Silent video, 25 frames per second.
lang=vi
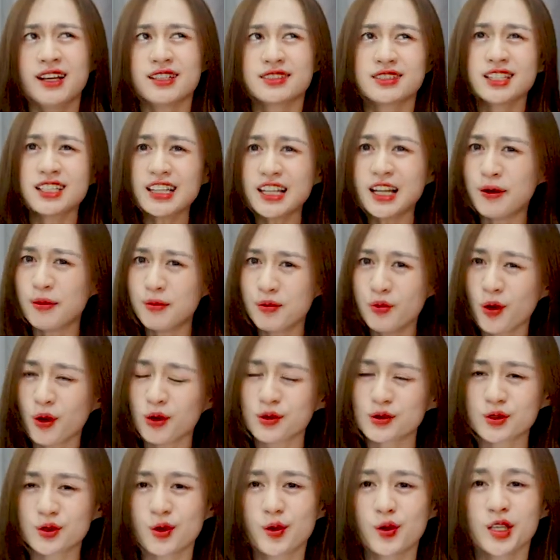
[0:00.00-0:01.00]
rất là
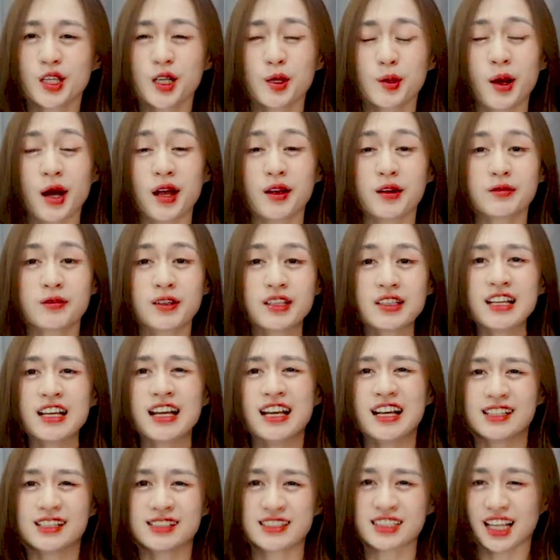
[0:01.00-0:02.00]
muộn rồi nhưng bạn vẫn
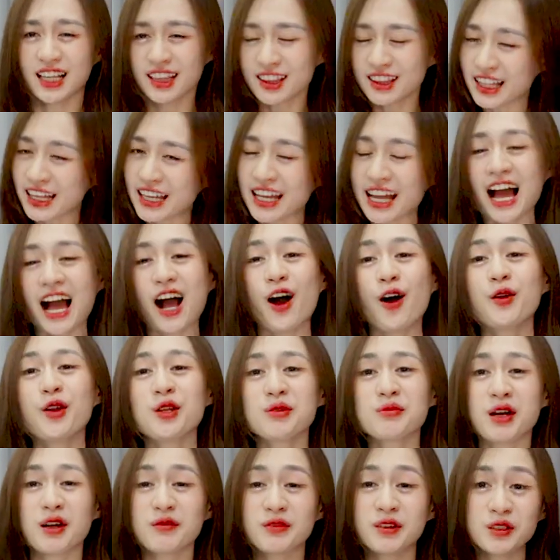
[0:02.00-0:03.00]
sắn tay áo
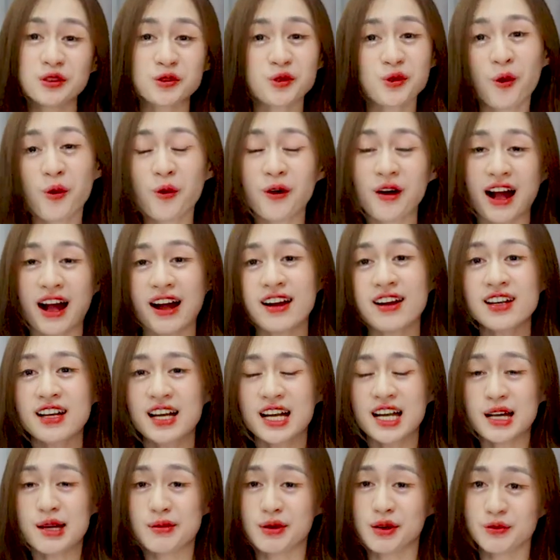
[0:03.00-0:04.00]
lên bạn vẫn cố gắng
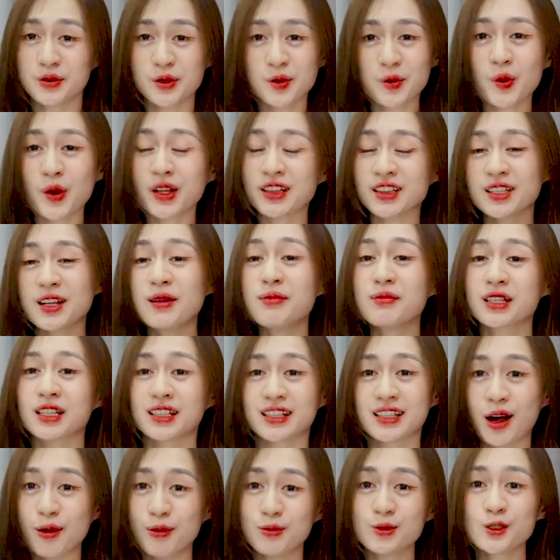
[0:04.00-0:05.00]
bạn vẫn quyết tâm để
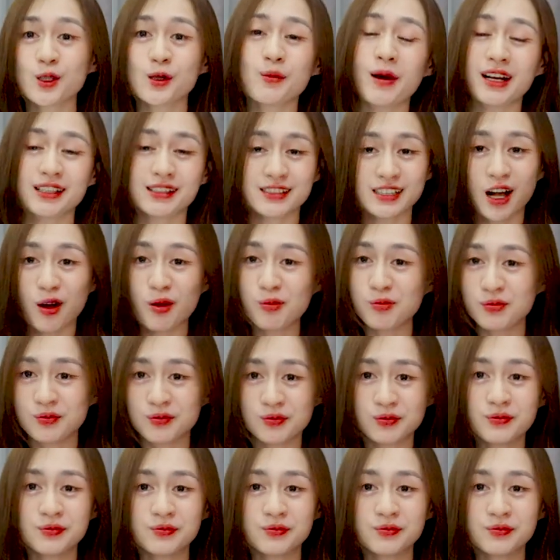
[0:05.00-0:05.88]
đóng cho bằng xong